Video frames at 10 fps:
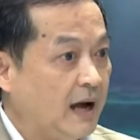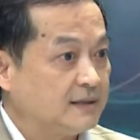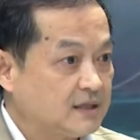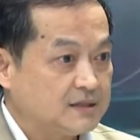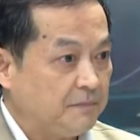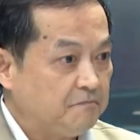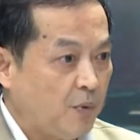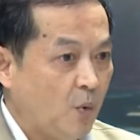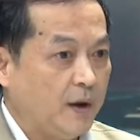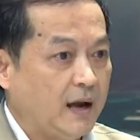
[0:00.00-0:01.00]
อาจจะเจ็บ
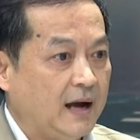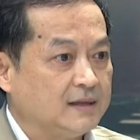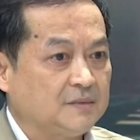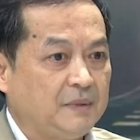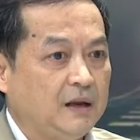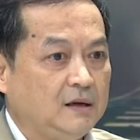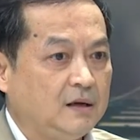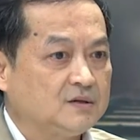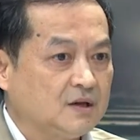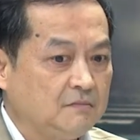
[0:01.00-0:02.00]
ป่วยอาจจะเป็นเรื่อง
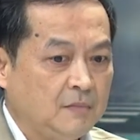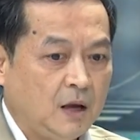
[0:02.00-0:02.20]
ซึ่ง